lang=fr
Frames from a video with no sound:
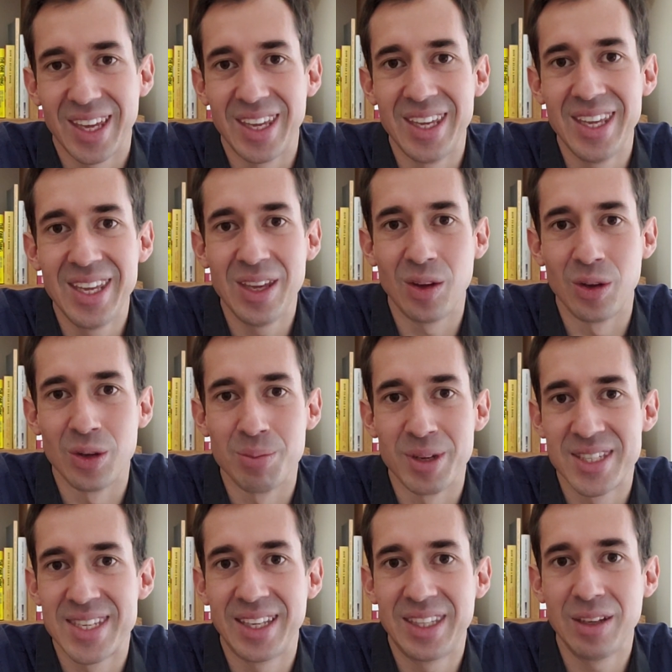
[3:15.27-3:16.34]
Et bah,
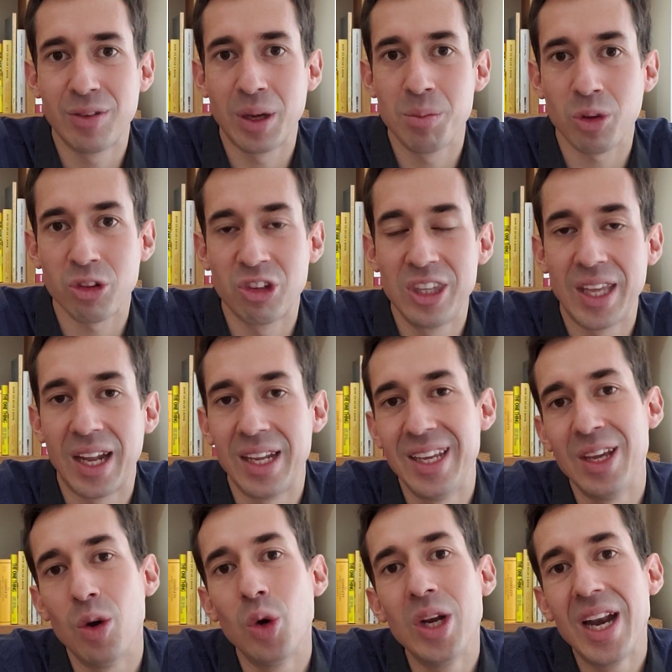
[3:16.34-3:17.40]
ça a été vraiment génial.
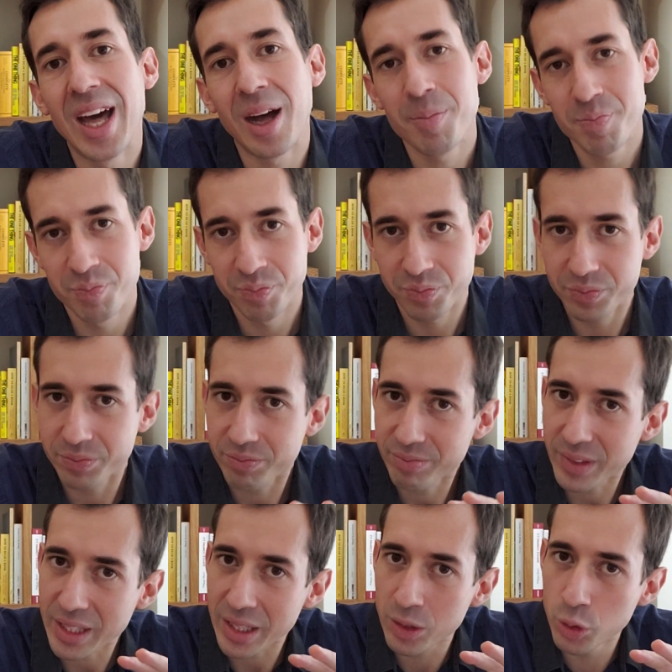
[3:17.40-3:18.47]
Et au-delà
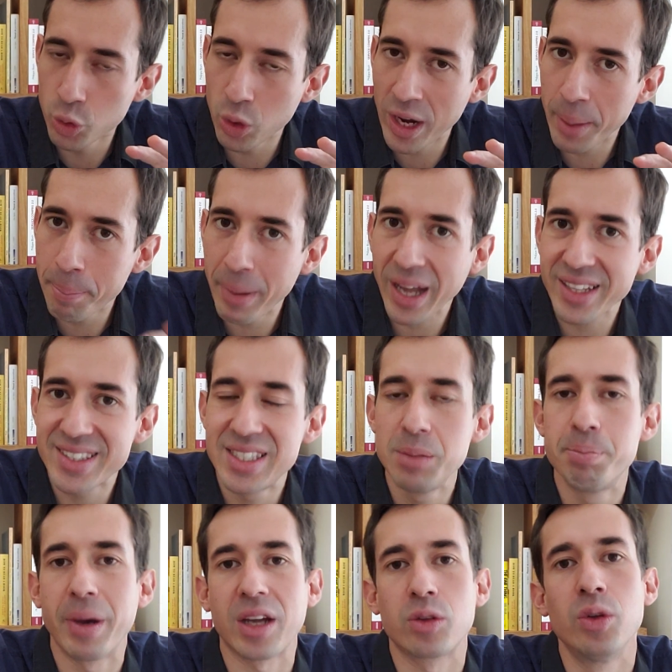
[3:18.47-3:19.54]
de la partie
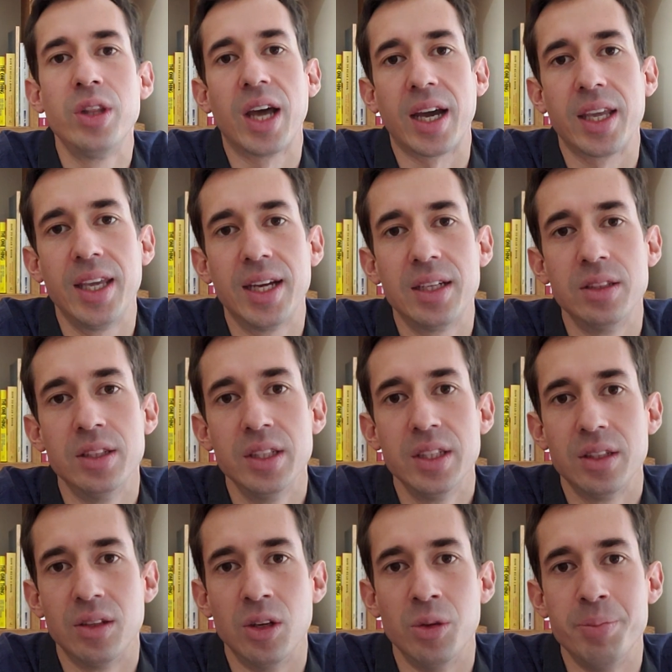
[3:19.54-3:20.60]
partenariale
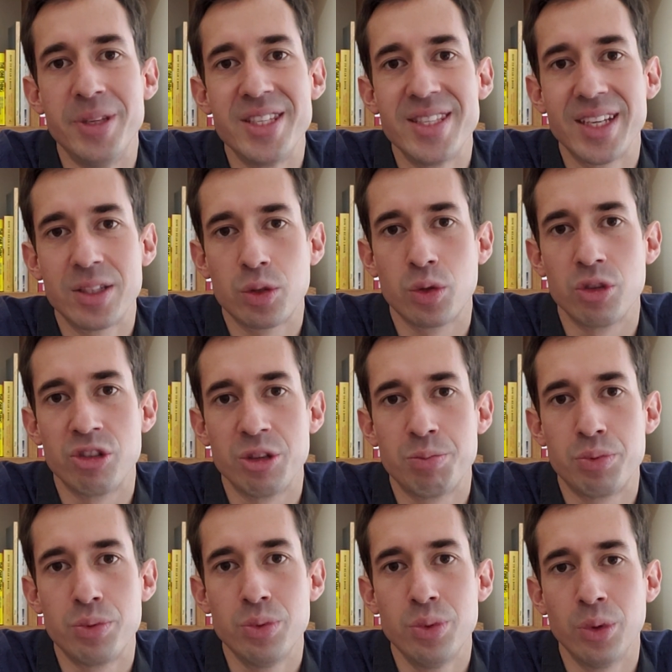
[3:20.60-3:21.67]
business que j'ai
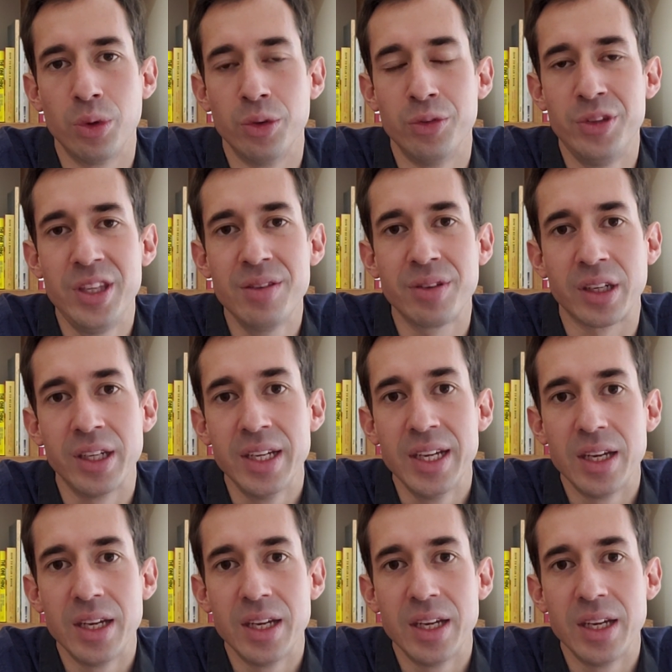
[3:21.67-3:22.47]
pu vivre,